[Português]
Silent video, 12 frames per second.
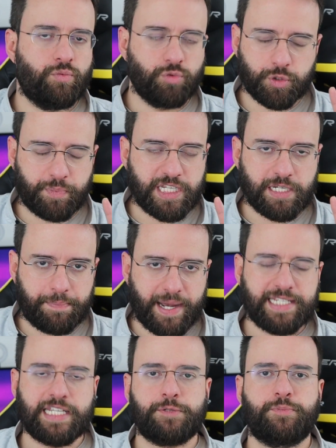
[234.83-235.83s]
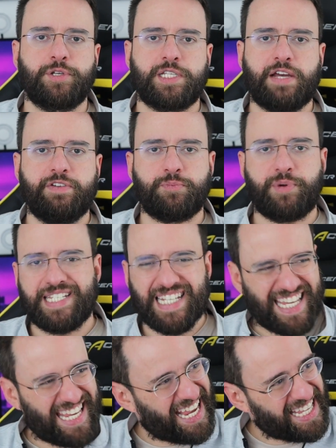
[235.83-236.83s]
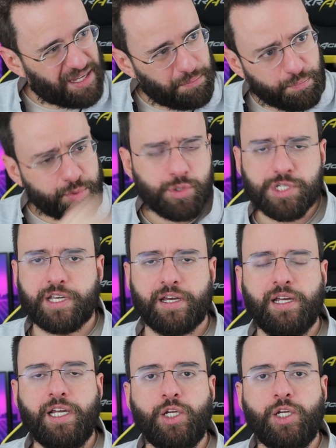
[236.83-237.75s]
um dos principais responsáveis por essa queda brusca